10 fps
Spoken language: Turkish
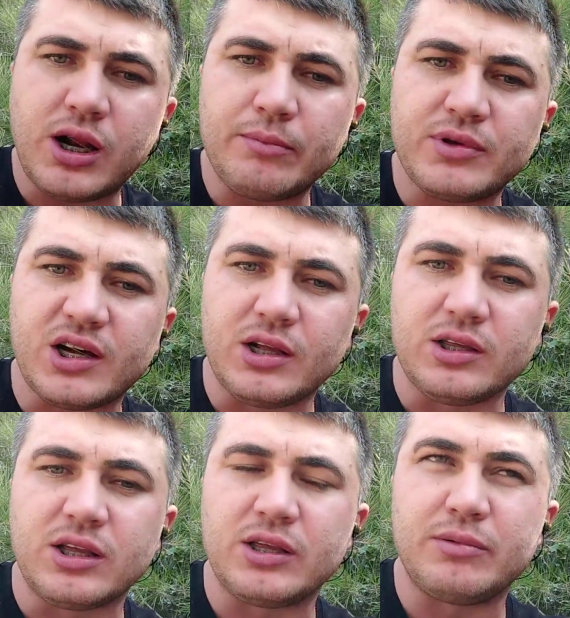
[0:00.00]
gram
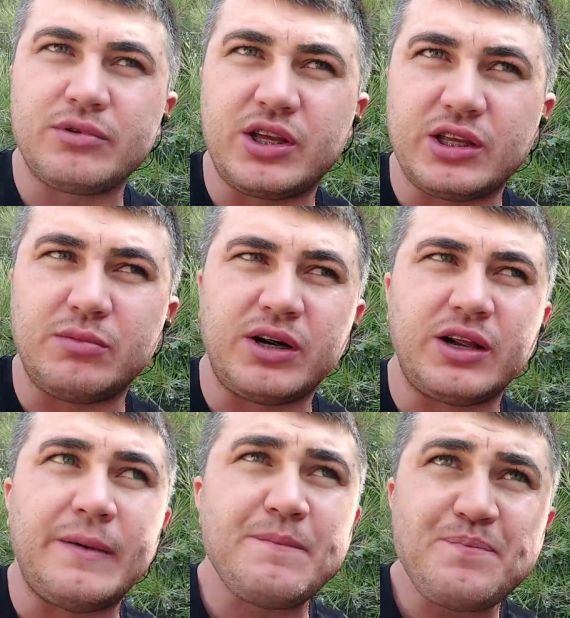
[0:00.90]
takalım dedim
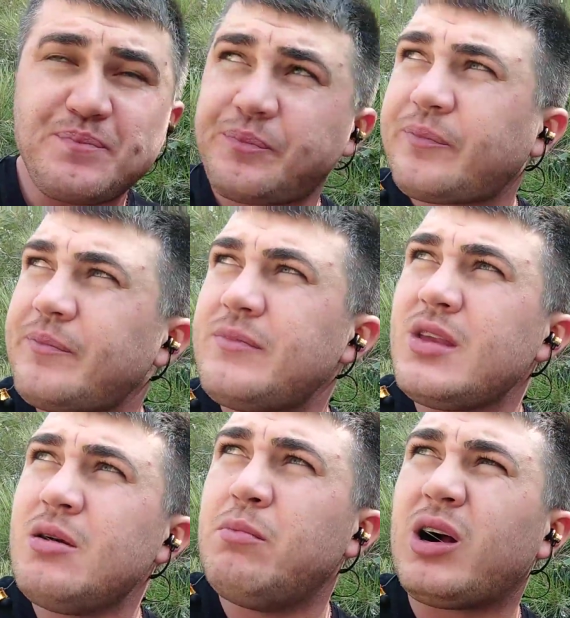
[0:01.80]
hani.
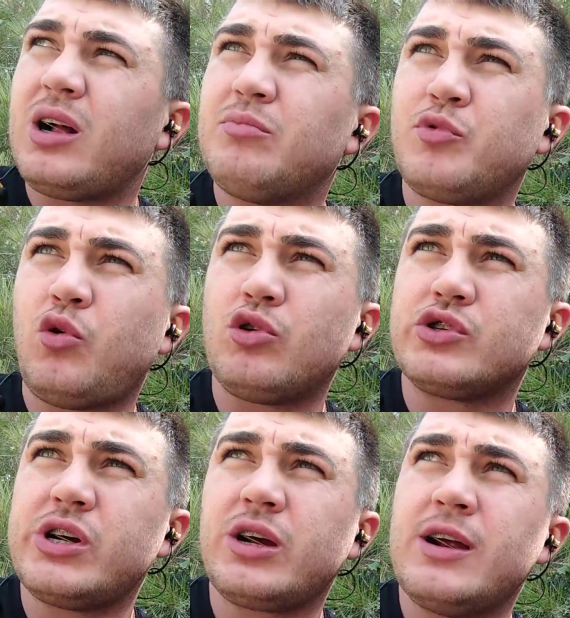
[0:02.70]
Bakalım ne
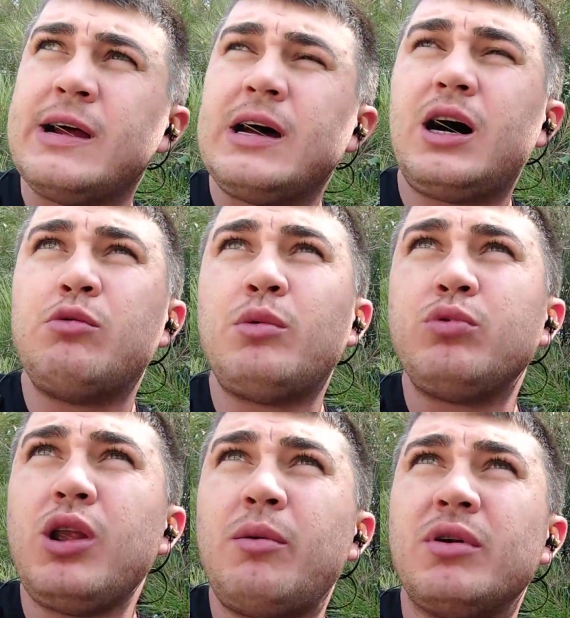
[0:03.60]
olacak. Ama
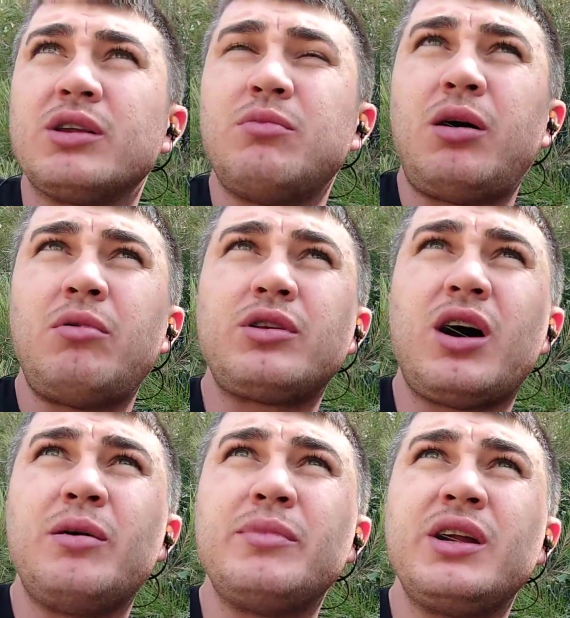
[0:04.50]
bulamadım. Ama
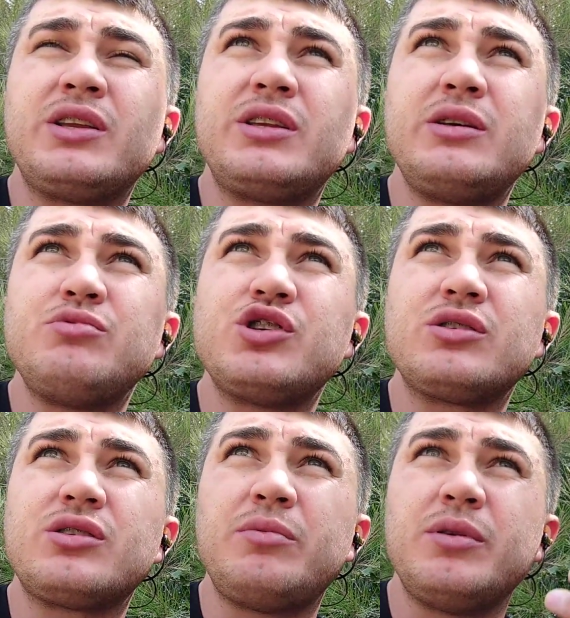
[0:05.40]
tahmin
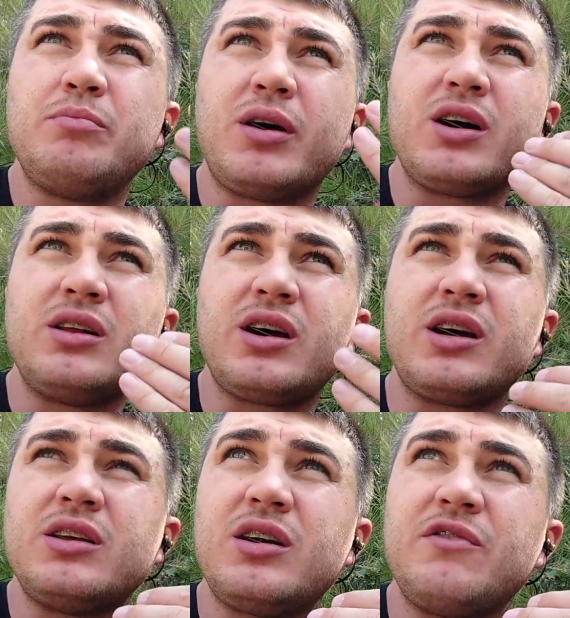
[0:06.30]
ettiğimce tabi baga ne
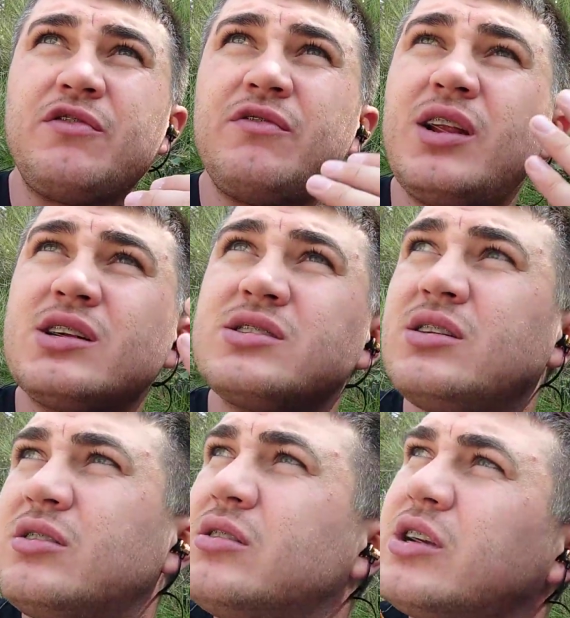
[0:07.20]
kadar
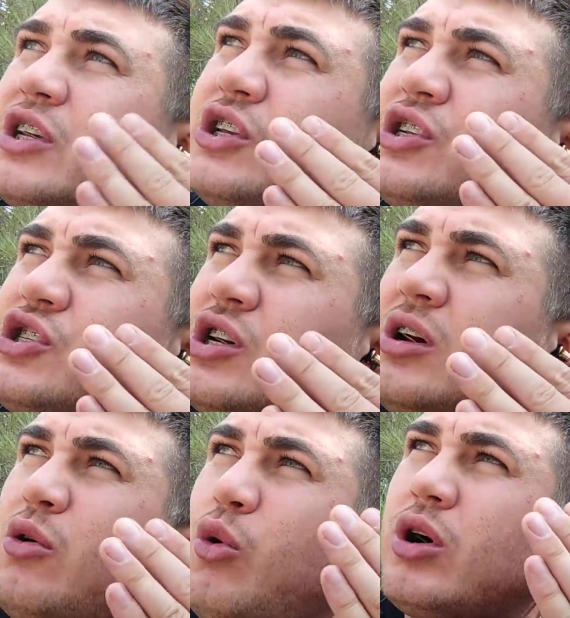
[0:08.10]
hafiflerse gidiş
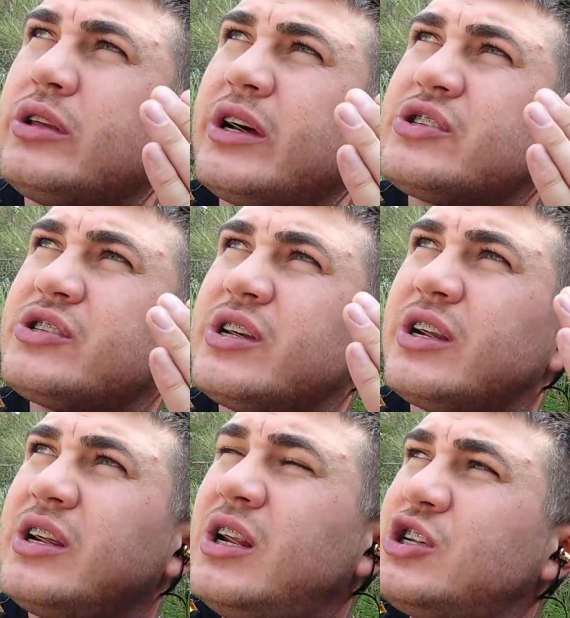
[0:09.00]
o kadar
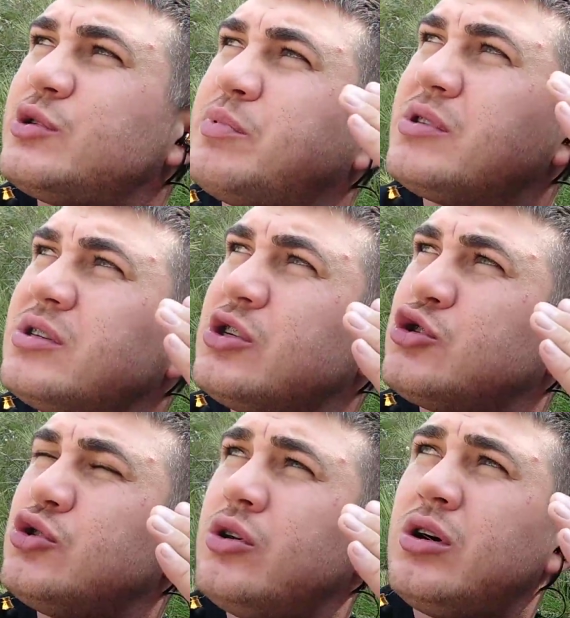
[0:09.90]
serileşip
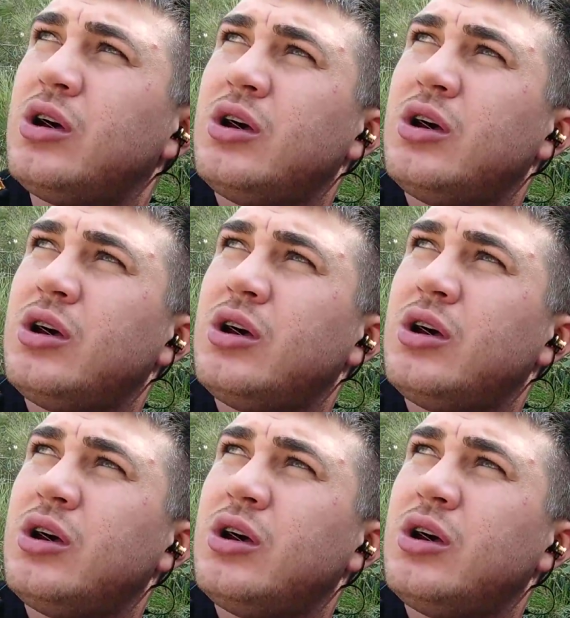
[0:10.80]
hızlaşıyor.